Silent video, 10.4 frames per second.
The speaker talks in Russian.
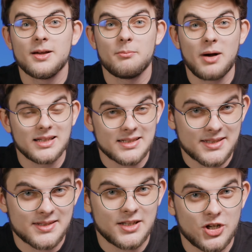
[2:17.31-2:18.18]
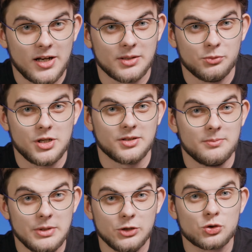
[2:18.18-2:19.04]
Баланс изначально будет
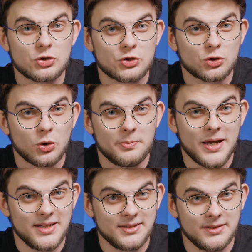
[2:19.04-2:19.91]
минус 105